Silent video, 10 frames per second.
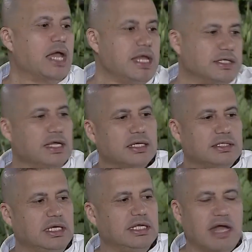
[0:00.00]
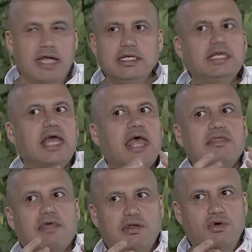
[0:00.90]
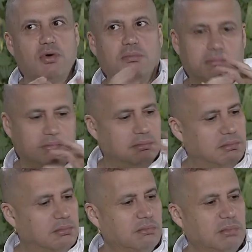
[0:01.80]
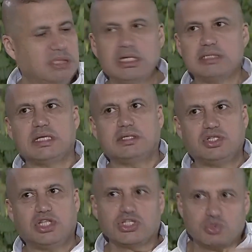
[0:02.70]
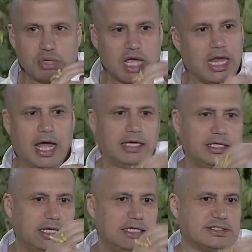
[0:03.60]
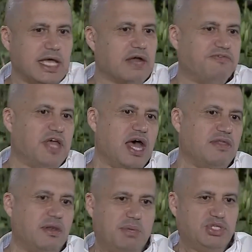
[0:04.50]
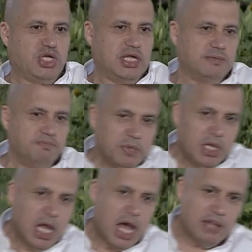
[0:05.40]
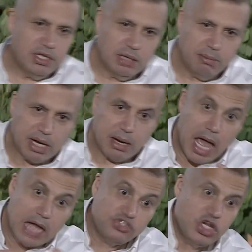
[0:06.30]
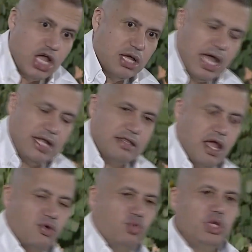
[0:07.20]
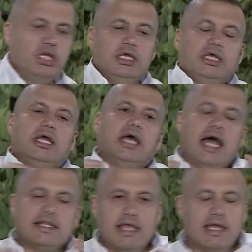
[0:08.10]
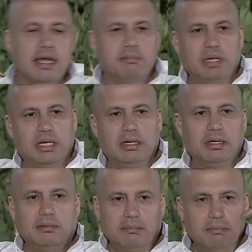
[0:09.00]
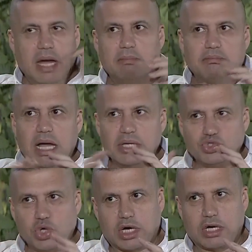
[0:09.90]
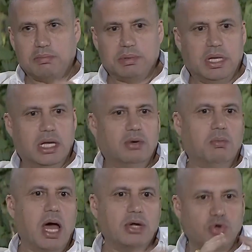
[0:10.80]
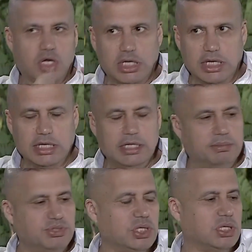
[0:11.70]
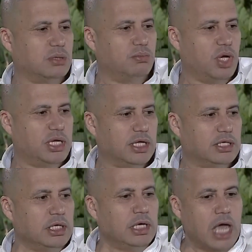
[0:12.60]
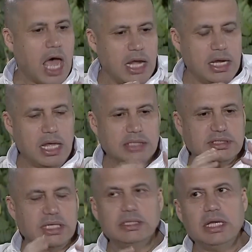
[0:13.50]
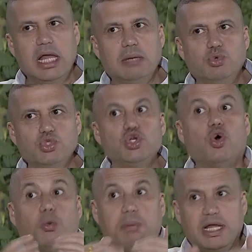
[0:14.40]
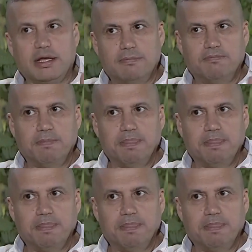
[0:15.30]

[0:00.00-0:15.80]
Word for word: انا اعتقد الايرانيين ايضا هم مدرسة التسوية الآن اللي صار في هذا المشهد هذه المرة أرجع حتى أقول حتى أكمل ما, ما سرب أو ما نقل لي بشكل معين أن السيد الحلبوسي أبلغ